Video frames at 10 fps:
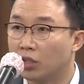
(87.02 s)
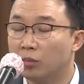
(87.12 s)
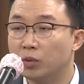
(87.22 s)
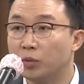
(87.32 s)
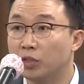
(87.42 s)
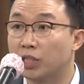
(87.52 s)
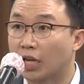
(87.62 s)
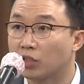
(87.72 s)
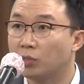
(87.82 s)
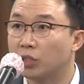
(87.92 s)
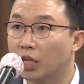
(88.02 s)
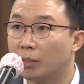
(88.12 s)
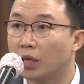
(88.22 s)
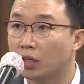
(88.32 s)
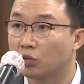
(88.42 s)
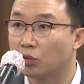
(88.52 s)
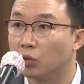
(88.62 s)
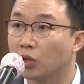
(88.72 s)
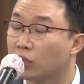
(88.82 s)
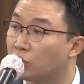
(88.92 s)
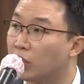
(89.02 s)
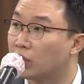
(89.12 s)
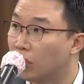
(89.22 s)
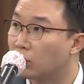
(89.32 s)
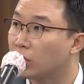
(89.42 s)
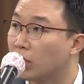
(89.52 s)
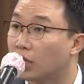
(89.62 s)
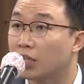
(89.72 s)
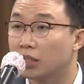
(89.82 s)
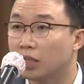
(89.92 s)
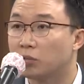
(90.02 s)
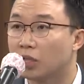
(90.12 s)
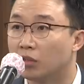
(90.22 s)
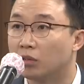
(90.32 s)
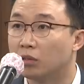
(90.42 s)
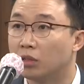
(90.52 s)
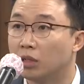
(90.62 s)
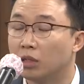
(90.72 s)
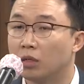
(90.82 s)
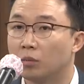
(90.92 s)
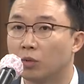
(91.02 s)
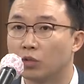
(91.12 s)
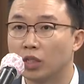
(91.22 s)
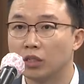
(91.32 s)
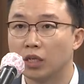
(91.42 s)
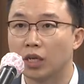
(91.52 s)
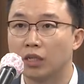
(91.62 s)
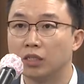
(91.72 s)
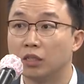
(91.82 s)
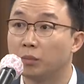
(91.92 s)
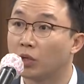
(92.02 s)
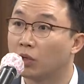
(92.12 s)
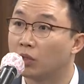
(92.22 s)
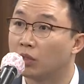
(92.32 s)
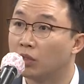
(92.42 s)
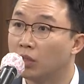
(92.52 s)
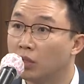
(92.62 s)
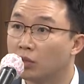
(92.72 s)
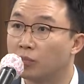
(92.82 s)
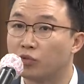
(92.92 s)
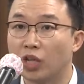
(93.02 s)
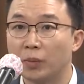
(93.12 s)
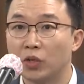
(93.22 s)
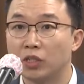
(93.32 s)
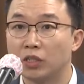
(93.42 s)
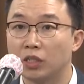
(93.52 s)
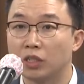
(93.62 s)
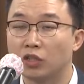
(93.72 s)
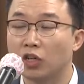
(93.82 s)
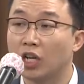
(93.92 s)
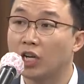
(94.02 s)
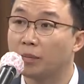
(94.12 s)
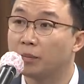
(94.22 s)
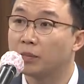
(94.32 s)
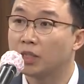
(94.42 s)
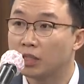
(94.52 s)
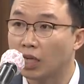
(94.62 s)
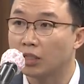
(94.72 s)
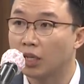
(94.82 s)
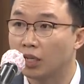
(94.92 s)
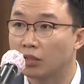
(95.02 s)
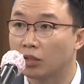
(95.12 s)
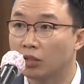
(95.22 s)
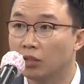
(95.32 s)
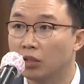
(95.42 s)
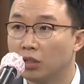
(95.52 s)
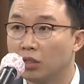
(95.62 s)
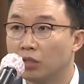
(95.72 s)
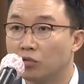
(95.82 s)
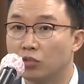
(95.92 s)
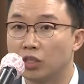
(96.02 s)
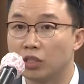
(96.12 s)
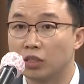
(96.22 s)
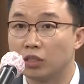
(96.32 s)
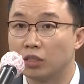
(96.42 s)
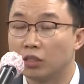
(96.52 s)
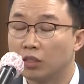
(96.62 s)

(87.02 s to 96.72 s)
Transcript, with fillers: 이런 부분을 약점을 삼아가지고 공격할 수가 있다고 생각을 하기 때문에요. 뭐 최근에 예를 들면 그 부대변인이 천안함 사태에서 우리